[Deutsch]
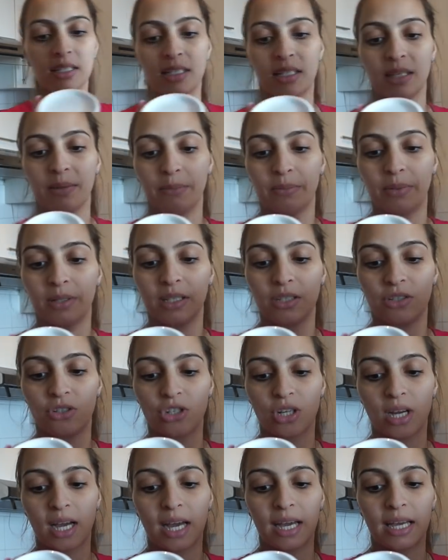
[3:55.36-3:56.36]
Simply
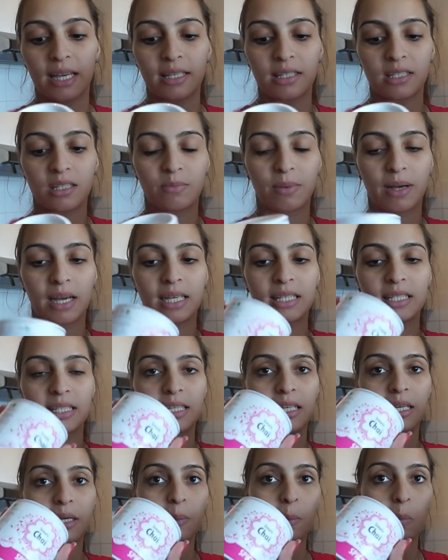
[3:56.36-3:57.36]
Chai
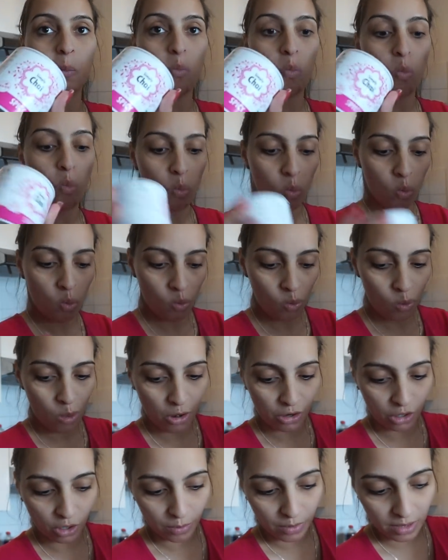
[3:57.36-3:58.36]
Spicy.
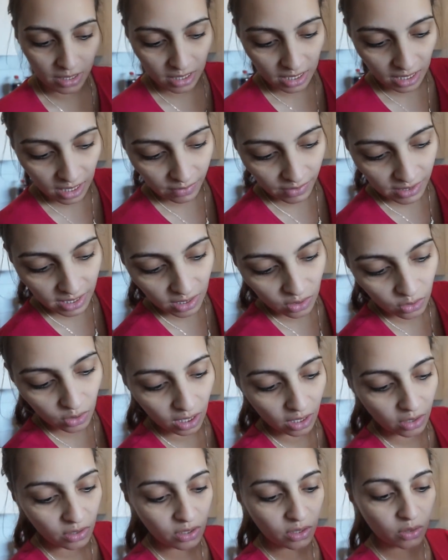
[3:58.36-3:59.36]
Ich glaube, das Tee. Was hast du
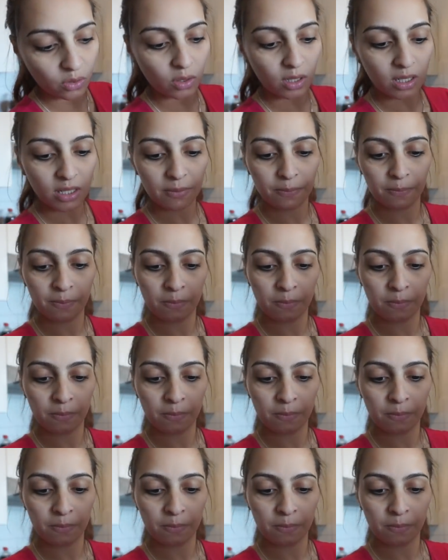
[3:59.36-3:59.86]
hier rausgeholt?